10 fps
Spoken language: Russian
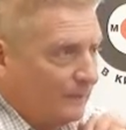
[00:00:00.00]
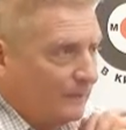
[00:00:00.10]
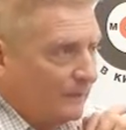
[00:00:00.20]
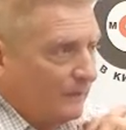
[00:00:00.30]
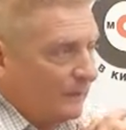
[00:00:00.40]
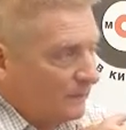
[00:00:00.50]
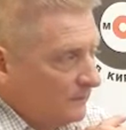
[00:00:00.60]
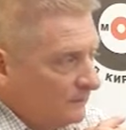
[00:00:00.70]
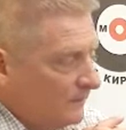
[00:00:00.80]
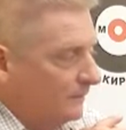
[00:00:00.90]
Я,
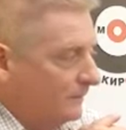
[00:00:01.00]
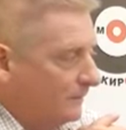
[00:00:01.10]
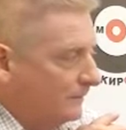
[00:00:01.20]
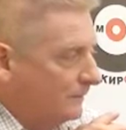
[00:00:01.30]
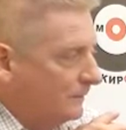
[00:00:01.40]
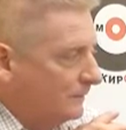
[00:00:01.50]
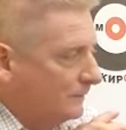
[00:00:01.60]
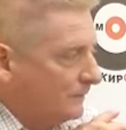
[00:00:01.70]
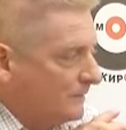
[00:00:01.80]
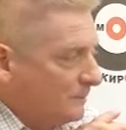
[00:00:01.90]
нет,
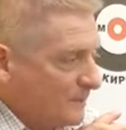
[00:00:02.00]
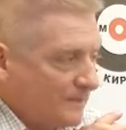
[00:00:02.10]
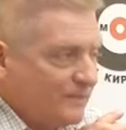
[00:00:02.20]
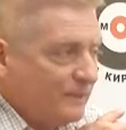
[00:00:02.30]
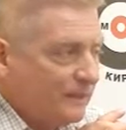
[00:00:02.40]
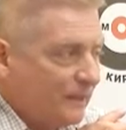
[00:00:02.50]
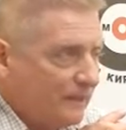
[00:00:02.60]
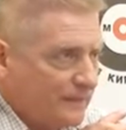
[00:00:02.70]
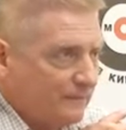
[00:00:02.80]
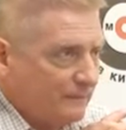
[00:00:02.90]
э, смысл всегда есть.